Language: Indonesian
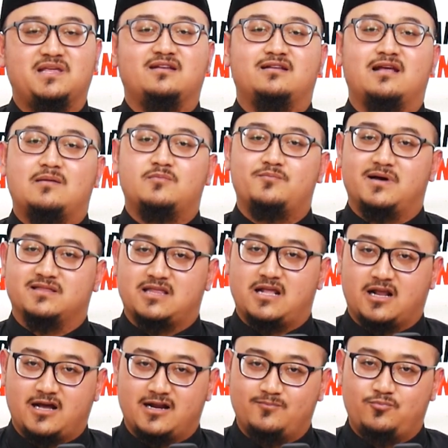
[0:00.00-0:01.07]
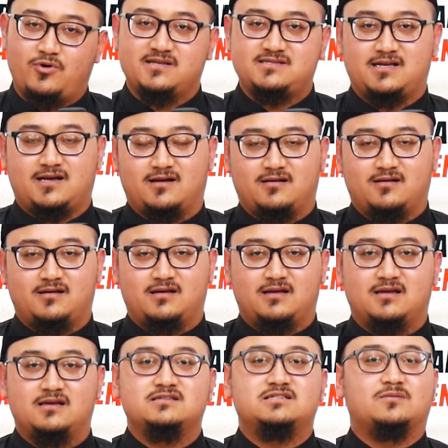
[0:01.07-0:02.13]
tidak membatalkan puasa,
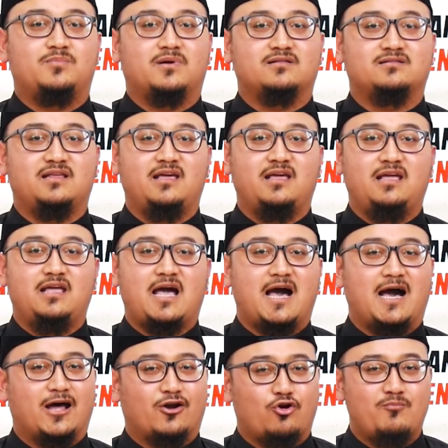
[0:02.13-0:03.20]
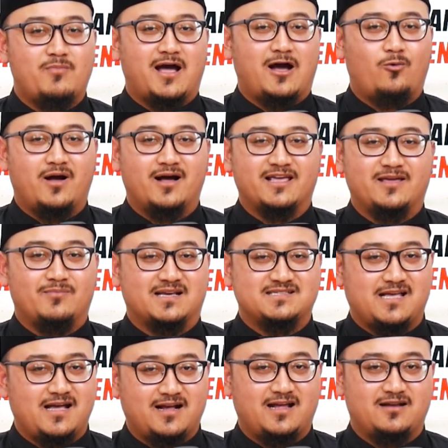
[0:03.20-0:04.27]
seperti aroma wangi
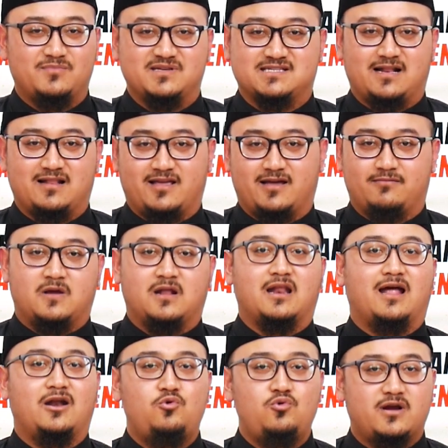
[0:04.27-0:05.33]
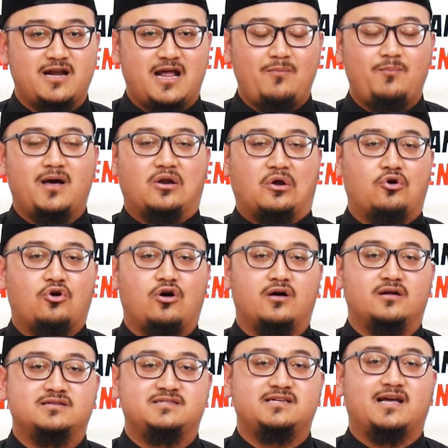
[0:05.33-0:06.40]
masakan misalnya. Lalu kenapa
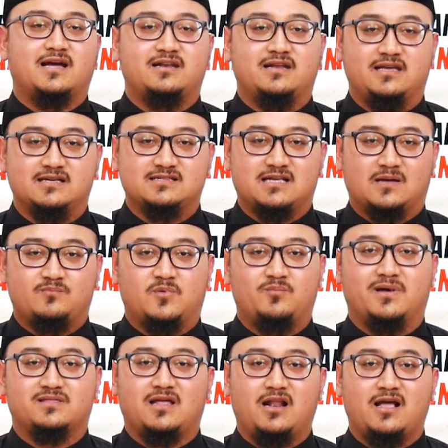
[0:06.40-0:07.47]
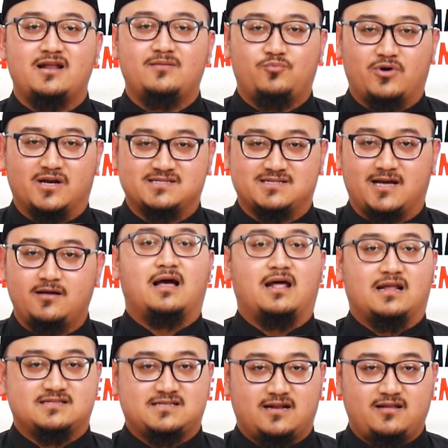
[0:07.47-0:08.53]
rokok jika dihisap membatalkan puasa?
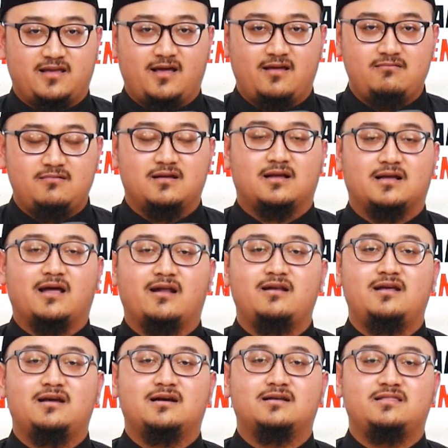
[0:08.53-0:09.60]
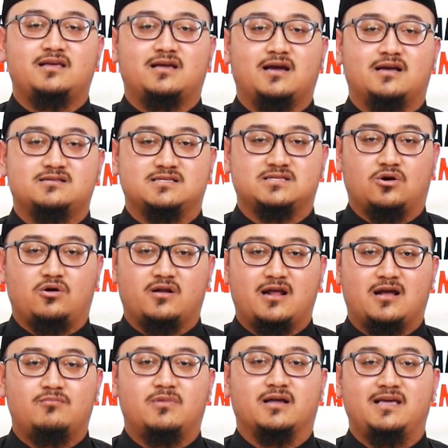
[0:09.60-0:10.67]
Alasannya karena ketika
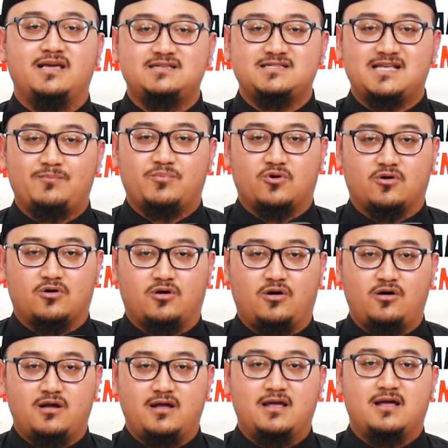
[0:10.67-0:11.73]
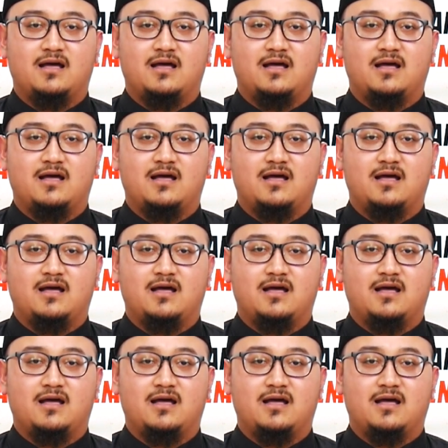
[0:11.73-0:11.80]
seseorang menghisap rokok,